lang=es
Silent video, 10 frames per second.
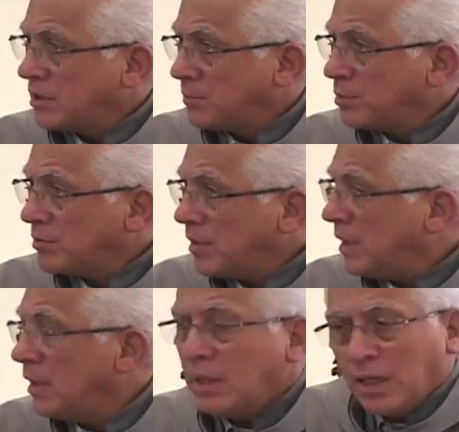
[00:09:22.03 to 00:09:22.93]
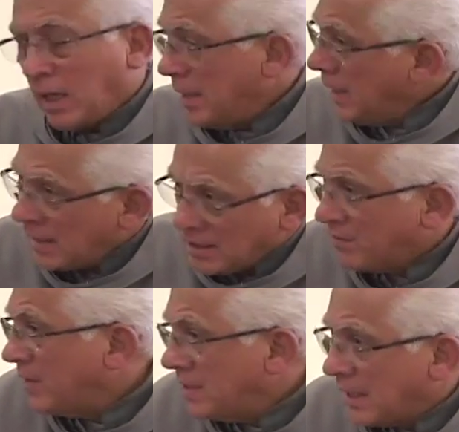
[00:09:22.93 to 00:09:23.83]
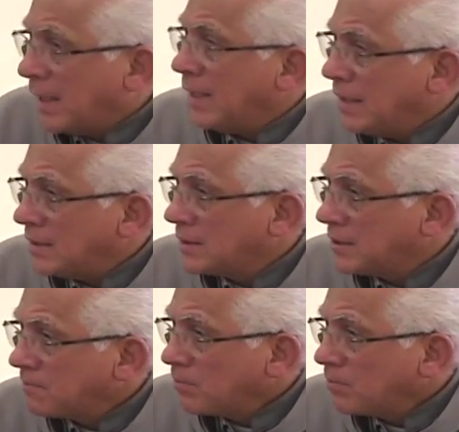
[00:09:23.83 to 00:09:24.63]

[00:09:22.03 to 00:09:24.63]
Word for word: esas posibilidades, allá las ves negadas.